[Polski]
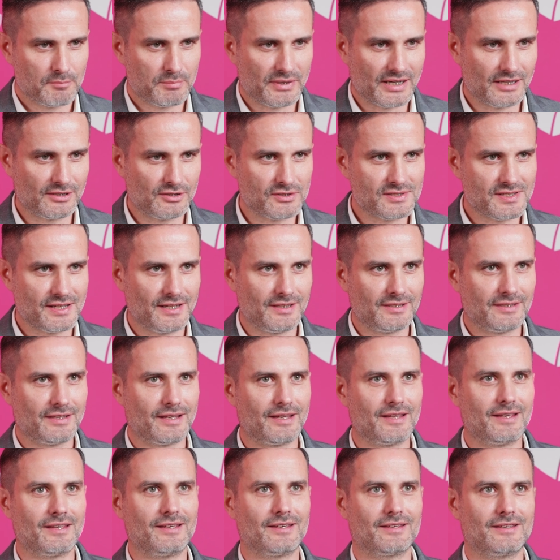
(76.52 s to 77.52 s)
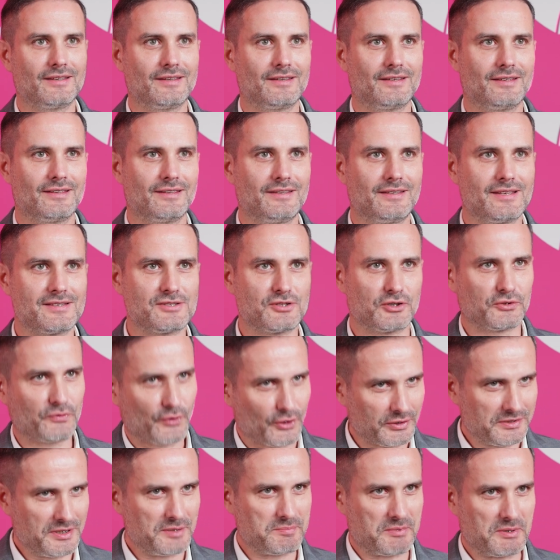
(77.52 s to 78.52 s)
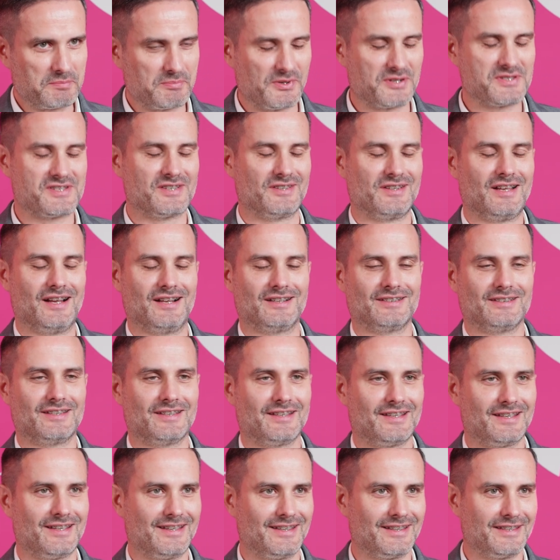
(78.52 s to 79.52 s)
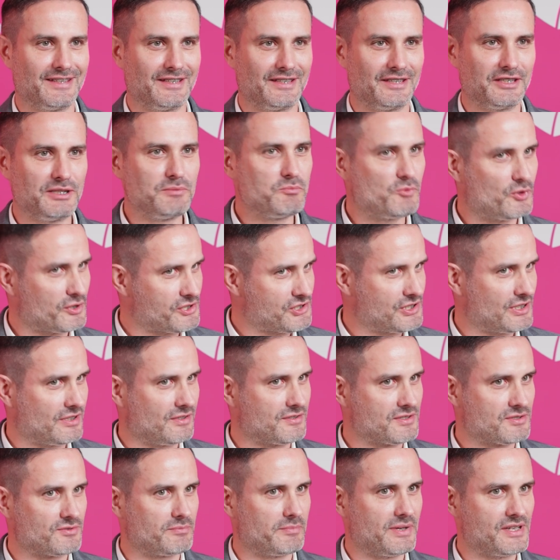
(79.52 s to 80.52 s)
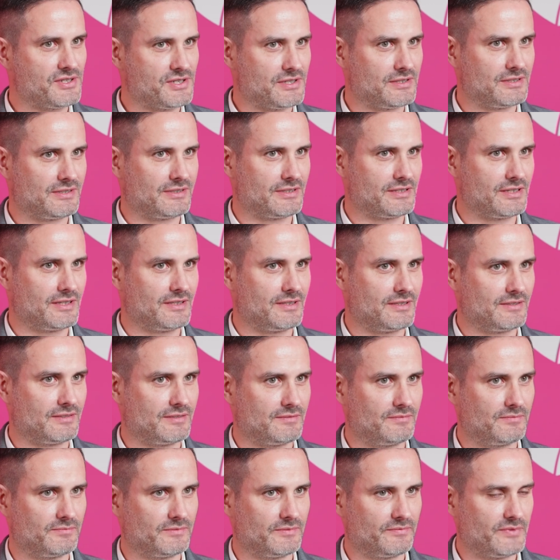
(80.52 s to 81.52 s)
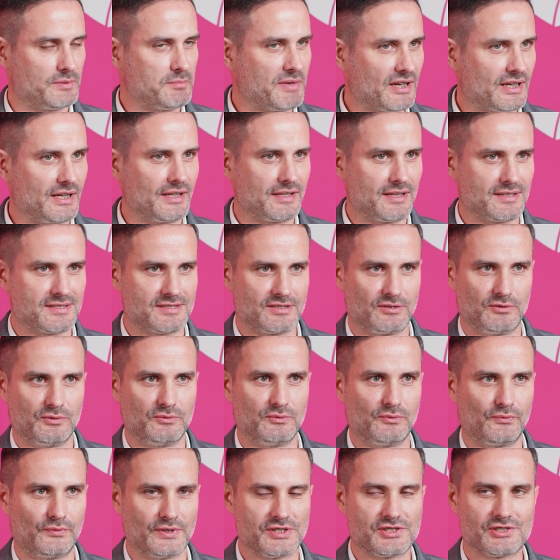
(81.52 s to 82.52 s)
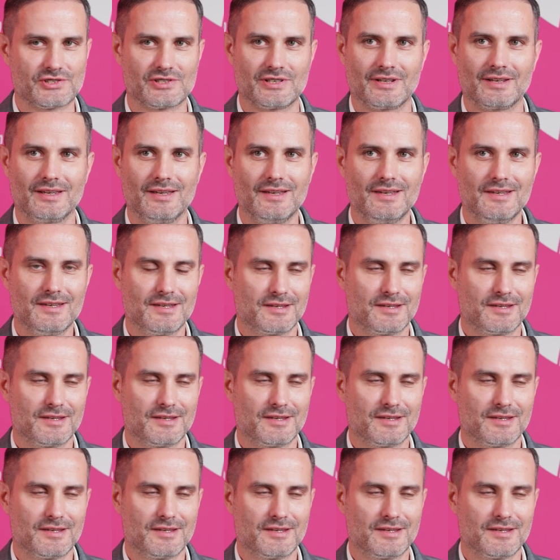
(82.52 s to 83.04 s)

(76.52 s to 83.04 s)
Paradoksalnie e, jest odwrotnie proporcjonalne. E, Im młodsi konsumenci, te wymagania są wyższe.